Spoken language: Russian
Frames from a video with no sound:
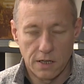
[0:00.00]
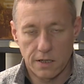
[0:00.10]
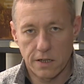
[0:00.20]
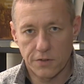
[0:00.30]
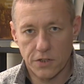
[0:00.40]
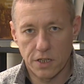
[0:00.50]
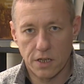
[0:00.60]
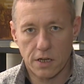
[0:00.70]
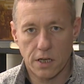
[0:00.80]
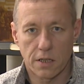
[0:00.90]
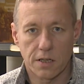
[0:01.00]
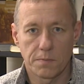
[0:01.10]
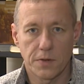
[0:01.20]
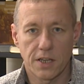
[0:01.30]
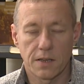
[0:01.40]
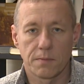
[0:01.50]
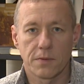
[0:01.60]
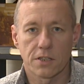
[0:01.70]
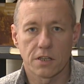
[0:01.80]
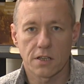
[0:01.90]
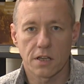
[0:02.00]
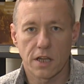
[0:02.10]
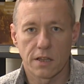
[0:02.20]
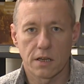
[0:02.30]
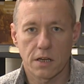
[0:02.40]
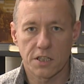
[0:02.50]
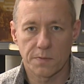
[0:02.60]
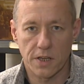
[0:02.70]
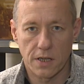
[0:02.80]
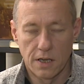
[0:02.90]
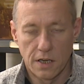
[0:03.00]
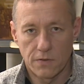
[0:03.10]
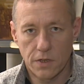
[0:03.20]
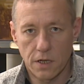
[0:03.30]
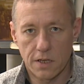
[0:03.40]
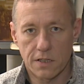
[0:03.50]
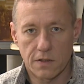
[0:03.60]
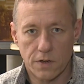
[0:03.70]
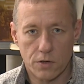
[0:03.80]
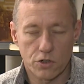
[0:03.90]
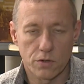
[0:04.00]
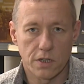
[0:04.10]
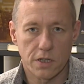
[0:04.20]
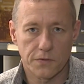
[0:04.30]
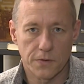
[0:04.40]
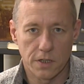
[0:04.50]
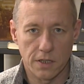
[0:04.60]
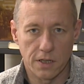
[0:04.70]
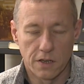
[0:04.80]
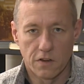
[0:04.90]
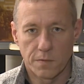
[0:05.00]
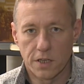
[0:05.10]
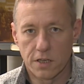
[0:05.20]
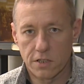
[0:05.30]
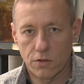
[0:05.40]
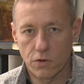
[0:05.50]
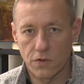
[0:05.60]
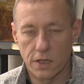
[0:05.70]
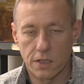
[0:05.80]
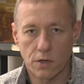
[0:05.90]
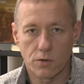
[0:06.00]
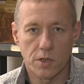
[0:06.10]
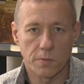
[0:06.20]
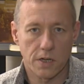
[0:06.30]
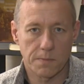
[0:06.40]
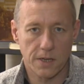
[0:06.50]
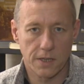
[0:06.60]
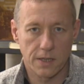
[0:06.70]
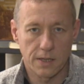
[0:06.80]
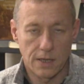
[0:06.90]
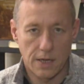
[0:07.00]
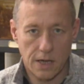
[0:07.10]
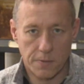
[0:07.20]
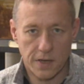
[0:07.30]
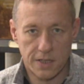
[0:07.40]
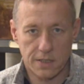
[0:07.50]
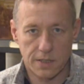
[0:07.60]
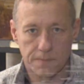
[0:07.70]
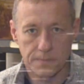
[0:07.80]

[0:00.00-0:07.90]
Левшие на окраинах империи межнациональные распри вылились вооруженные конфликты в Приднестровье, Нагорном Карабахе, Абхазии.